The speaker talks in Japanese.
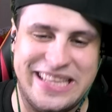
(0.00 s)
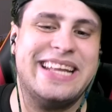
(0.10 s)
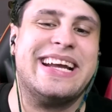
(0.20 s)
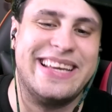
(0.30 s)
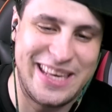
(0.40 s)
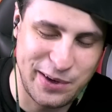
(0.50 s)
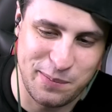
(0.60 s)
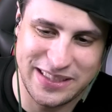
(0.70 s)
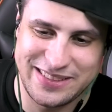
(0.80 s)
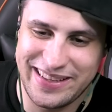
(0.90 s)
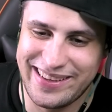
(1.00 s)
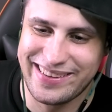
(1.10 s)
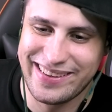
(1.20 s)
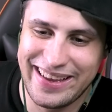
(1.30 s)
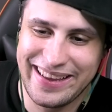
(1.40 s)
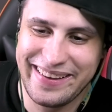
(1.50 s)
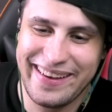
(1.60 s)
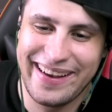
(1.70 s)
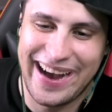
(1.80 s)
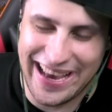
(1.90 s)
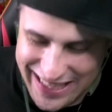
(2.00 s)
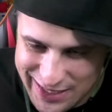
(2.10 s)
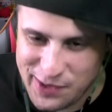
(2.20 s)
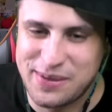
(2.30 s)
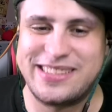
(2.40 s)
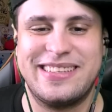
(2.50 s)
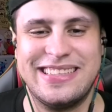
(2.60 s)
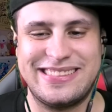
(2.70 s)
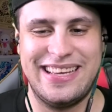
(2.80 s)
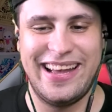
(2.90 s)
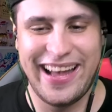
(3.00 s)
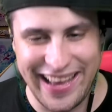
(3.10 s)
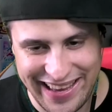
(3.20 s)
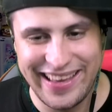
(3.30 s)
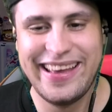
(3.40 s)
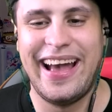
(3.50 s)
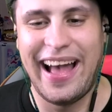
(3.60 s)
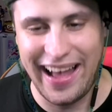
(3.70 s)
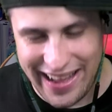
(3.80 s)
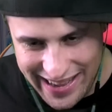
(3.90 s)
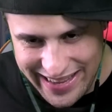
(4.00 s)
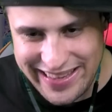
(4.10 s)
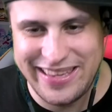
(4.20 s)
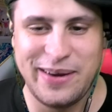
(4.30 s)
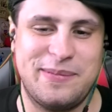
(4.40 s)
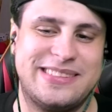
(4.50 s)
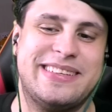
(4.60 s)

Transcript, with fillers: 出た、祇園祭り。はい、祇園祭りです。はい、はい、祇園